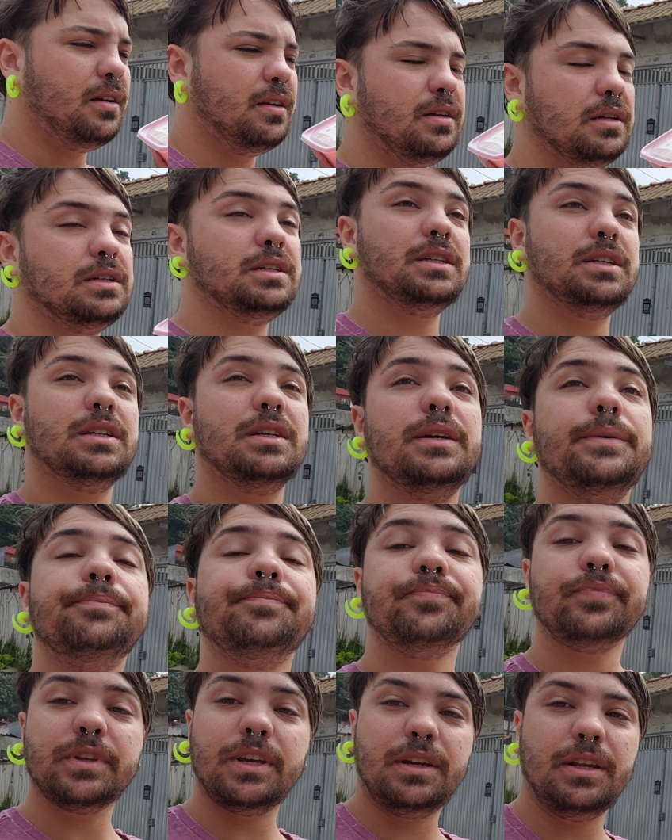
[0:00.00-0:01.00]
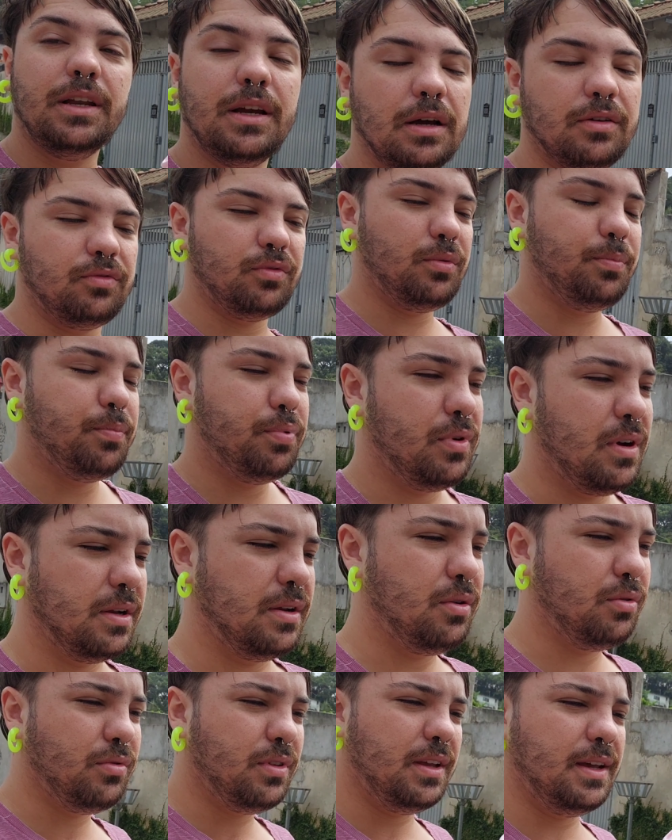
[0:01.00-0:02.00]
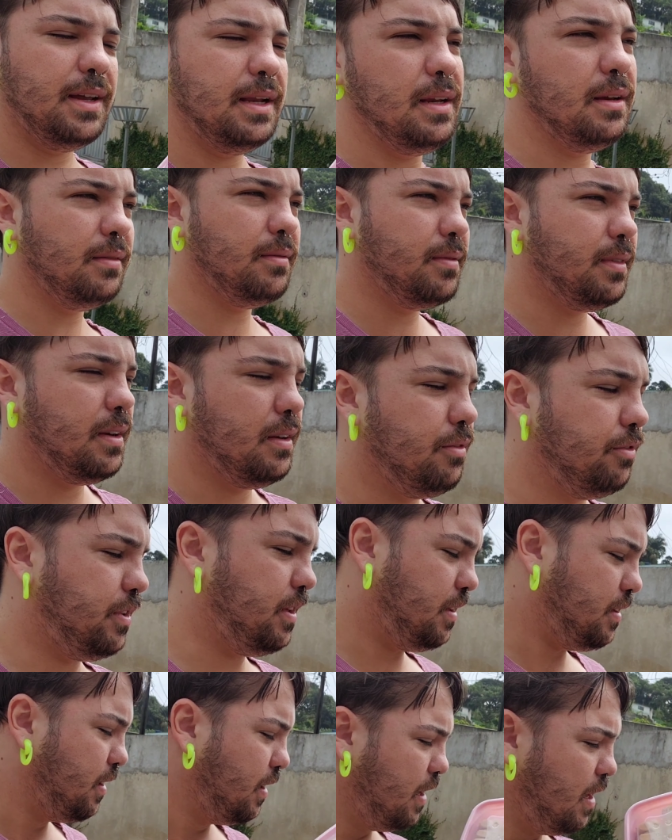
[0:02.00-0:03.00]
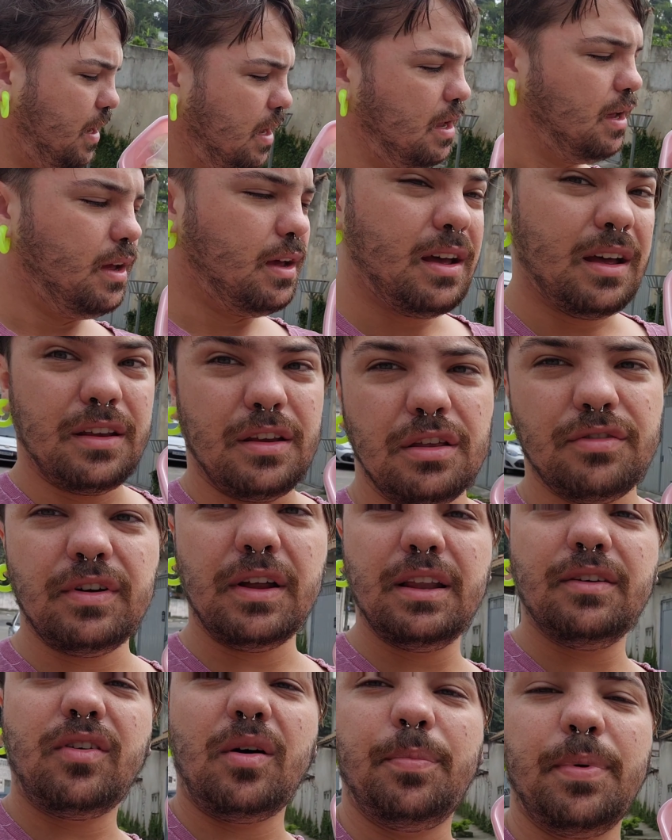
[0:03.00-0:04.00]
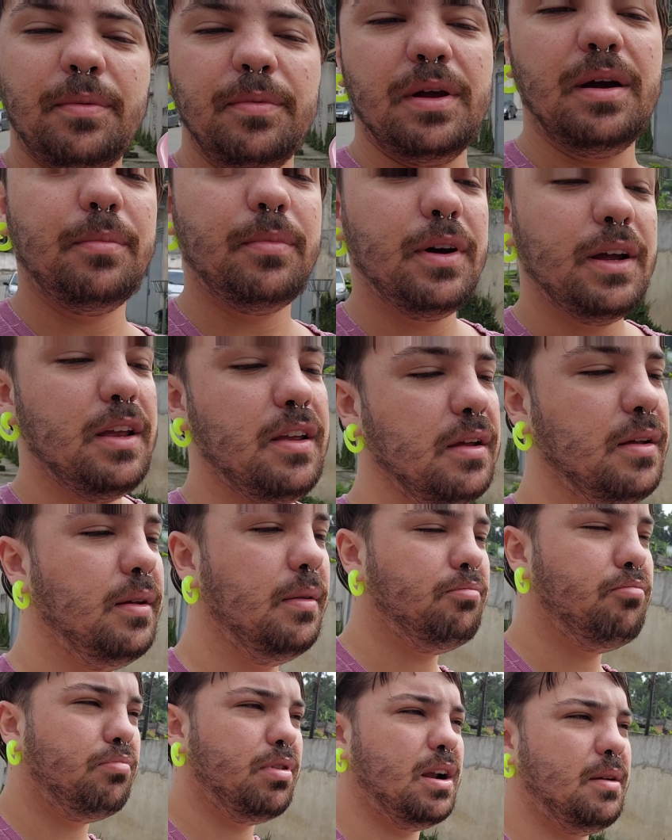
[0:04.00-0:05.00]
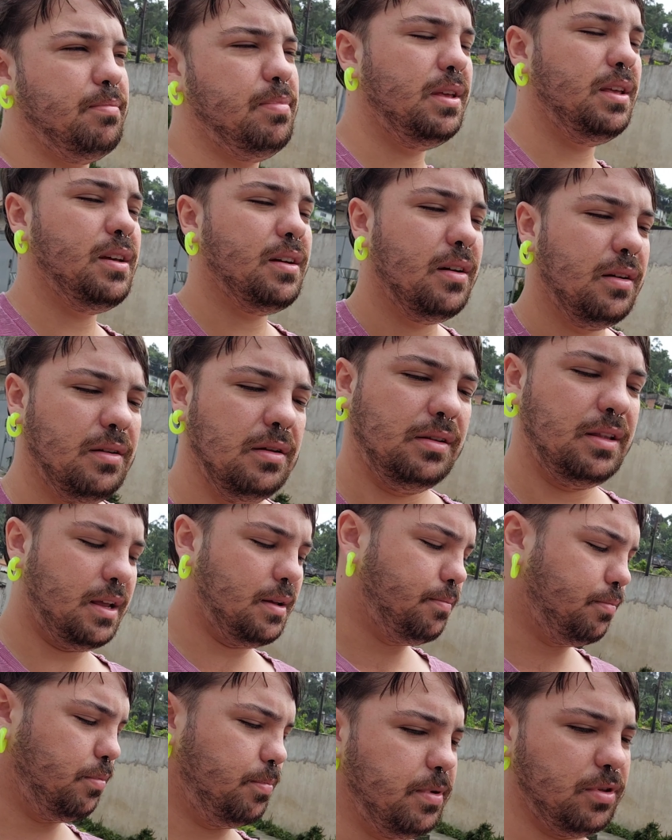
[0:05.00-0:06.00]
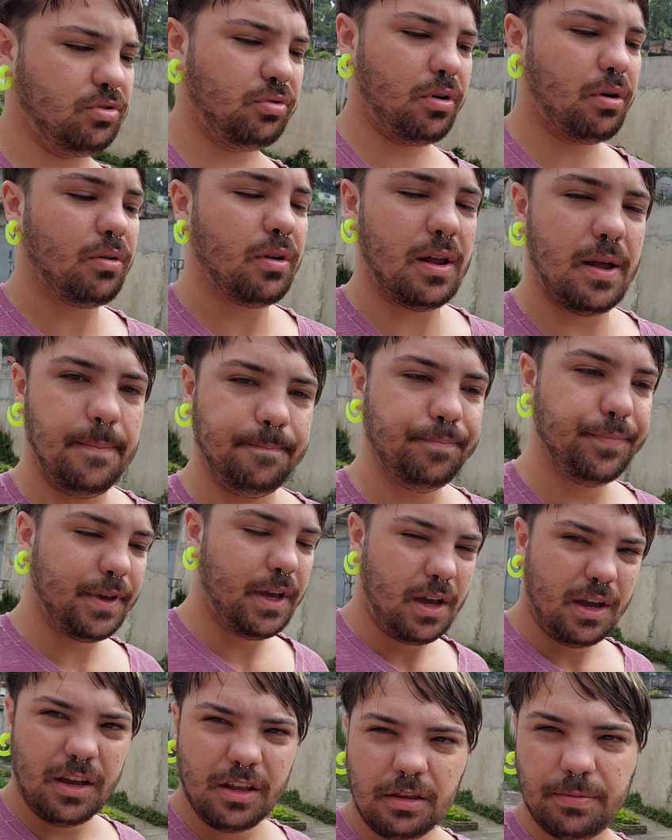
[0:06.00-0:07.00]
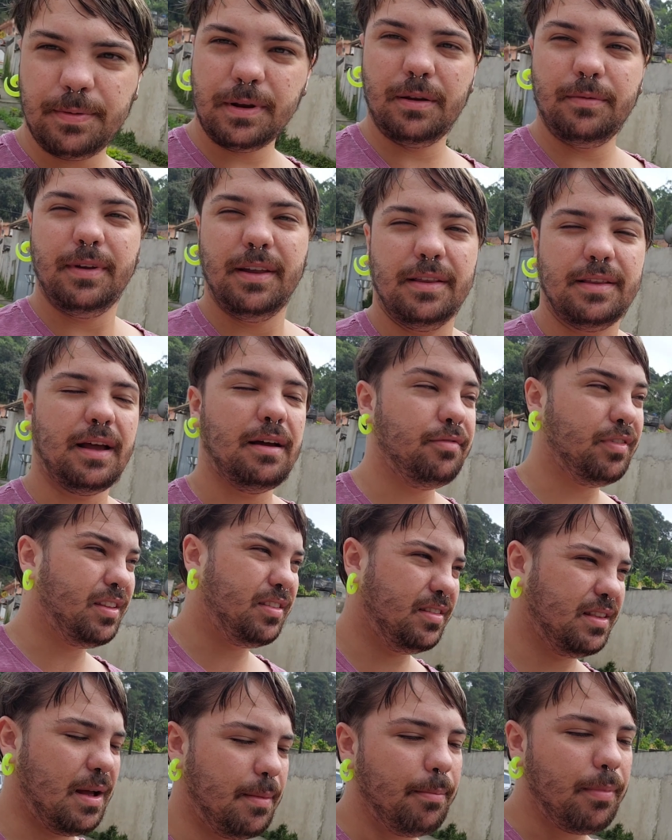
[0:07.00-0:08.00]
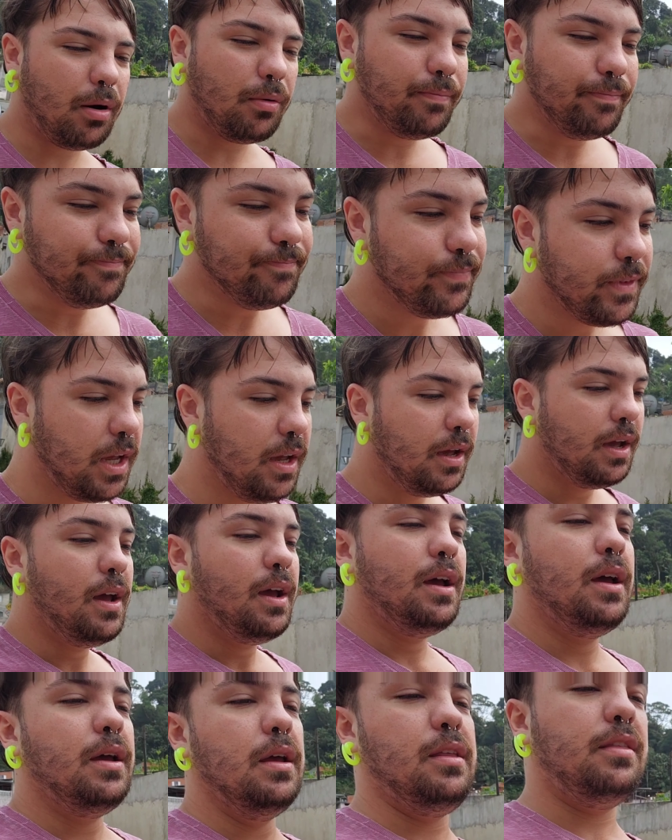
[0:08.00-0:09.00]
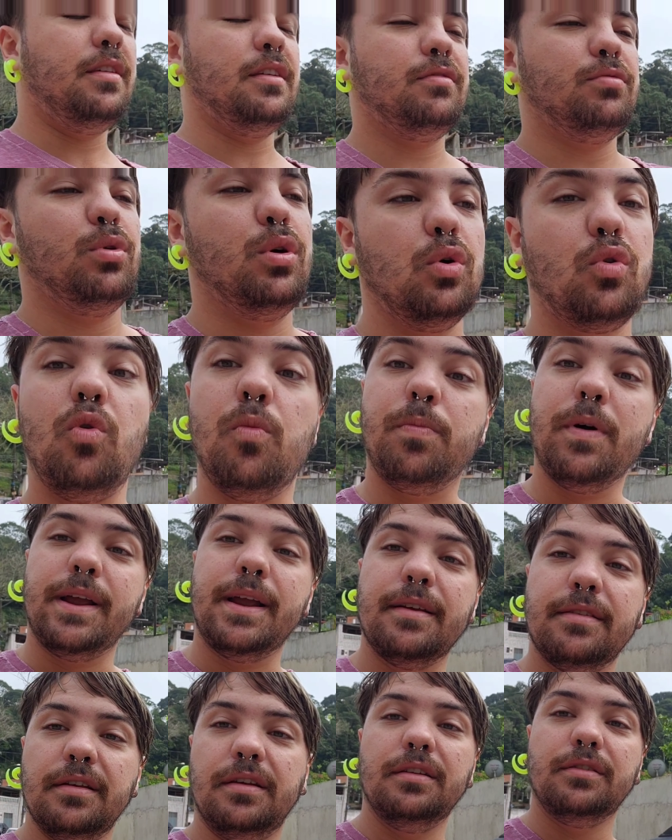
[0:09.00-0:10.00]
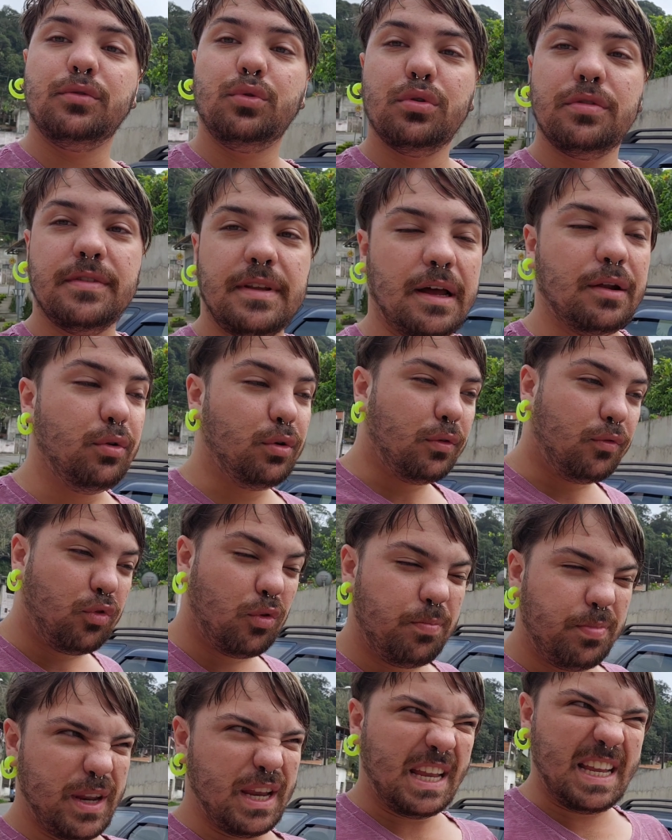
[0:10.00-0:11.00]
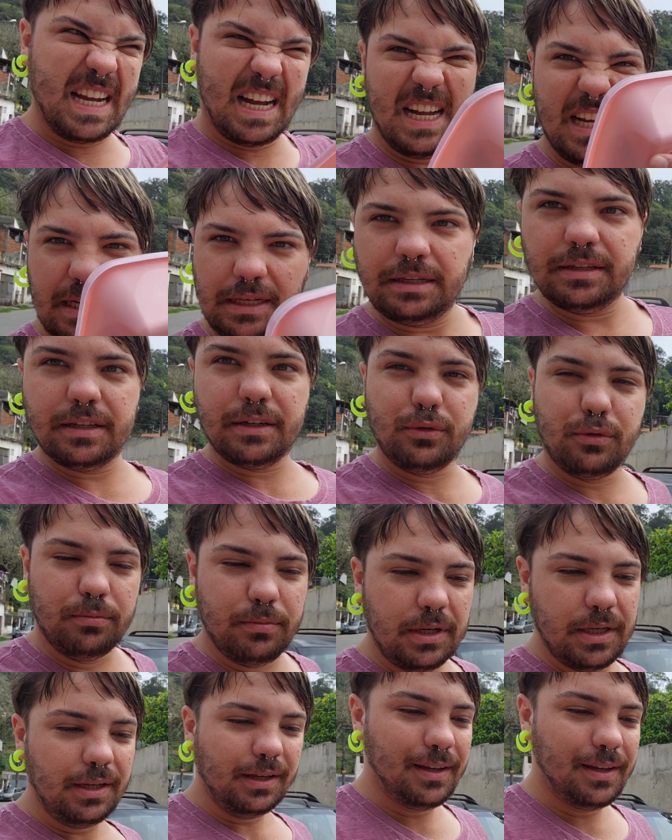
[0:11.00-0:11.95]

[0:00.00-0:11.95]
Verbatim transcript: É, ele gravou pro canal dele. Enfim, a gente vai levar pra minha mãe, pra Bia, né, pro pessoal lá experimentar, ver se tá bom. Vocês vão acompanhar se eles gostaram, que eu vou brigar eles a comer.